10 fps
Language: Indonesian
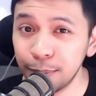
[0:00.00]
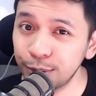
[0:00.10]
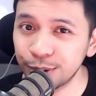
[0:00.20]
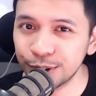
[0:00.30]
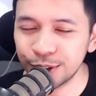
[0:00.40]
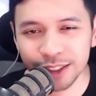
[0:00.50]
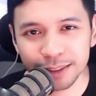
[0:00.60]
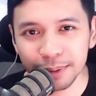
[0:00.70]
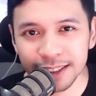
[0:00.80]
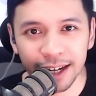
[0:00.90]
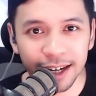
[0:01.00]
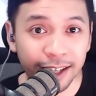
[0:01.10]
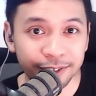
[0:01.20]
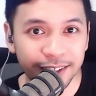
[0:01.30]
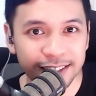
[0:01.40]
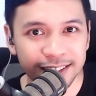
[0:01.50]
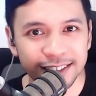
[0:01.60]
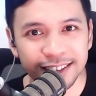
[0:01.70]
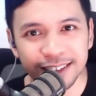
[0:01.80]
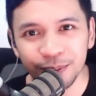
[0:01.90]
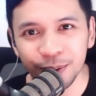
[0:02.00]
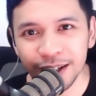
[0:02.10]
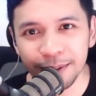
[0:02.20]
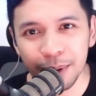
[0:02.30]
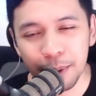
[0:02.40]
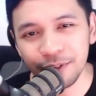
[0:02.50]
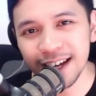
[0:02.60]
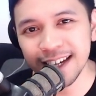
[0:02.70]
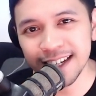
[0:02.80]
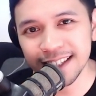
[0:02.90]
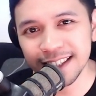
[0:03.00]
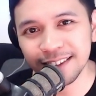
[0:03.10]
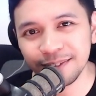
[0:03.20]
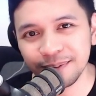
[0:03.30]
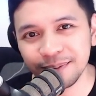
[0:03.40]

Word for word: kamu sukses besar di Next Fest. Semoga bermanfaat.